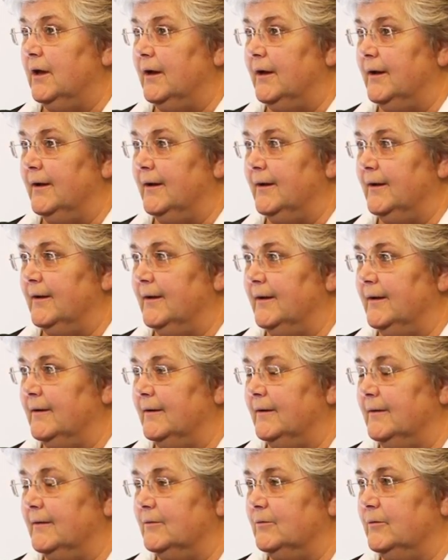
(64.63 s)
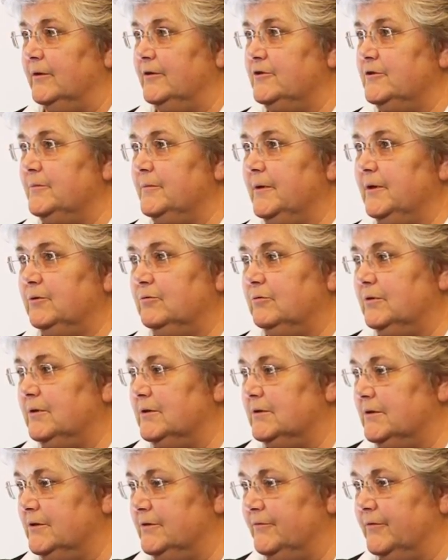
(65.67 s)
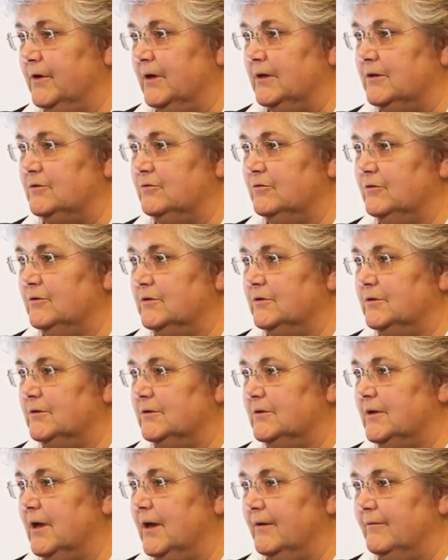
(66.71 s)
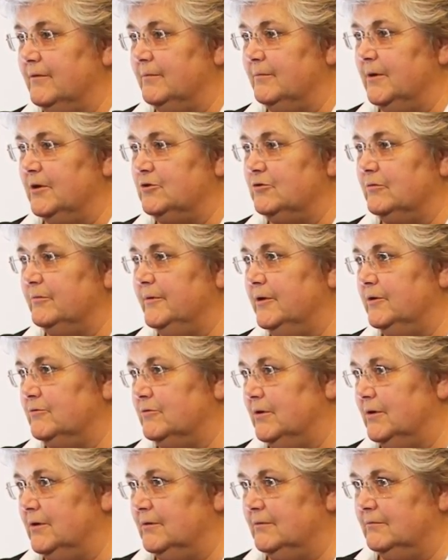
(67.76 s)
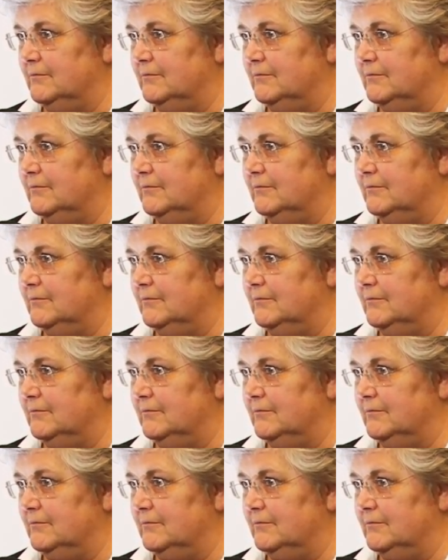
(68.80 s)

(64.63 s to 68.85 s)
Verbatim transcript: a, o rendimento das edificações que estava mais ou menos, a